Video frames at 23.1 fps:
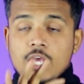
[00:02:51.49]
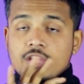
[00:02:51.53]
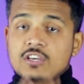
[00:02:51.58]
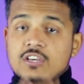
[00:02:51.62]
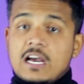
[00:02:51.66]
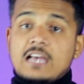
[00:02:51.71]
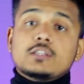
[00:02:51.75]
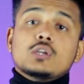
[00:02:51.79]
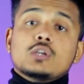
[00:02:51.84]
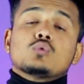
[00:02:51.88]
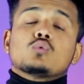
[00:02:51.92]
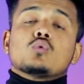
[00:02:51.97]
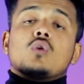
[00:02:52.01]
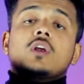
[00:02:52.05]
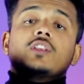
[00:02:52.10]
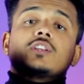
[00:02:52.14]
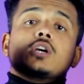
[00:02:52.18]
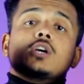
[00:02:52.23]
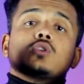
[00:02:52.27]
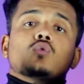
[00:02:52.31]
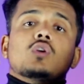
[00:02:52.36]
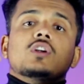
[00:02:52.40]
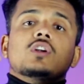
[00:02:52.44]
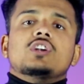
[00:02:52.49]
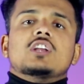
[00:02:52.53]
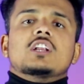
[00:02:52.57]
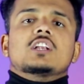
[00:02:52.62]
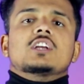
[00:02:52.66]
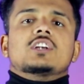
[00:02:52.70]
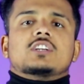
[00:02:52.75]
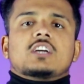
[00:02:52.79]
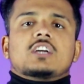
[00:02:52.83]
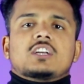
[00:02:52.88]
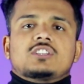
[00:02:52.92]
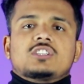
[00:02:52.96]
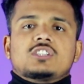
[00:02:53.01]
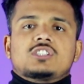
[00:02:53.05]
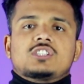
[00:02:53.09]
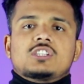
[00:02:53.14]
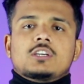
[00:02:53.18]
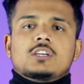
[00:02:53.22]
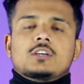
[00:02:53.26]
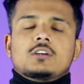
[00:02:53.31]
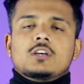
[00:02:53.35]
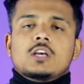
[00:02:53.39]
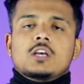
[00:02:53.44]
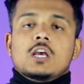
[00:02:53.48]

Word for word: यहाँ से तुरंत के तुरंत डिलीट कर दीजिए